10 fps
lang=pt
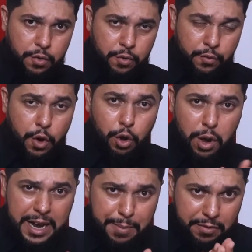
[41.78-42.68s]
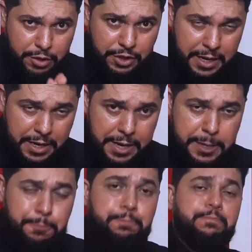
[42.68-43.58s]
Vou colocar para você
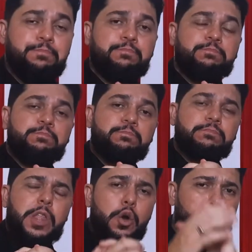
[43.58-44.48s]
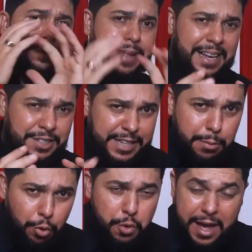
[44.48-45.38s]
aqui o
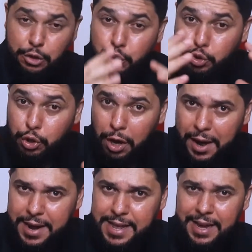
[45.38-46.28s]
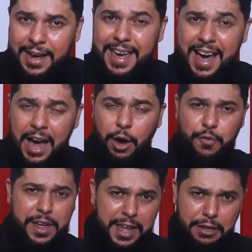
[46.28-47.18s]
testemunho, a história real,
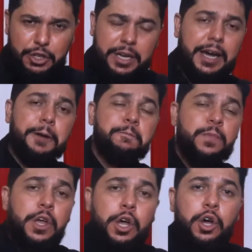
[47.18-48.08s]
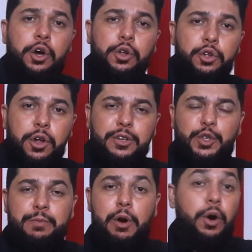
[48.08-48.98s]
verídica do nosso
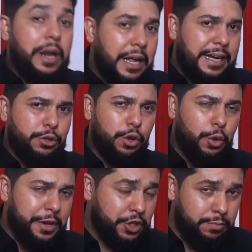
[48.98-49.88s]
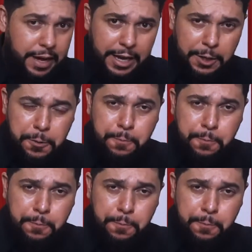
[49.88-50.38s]
irmão Orlando Luiz de Melo.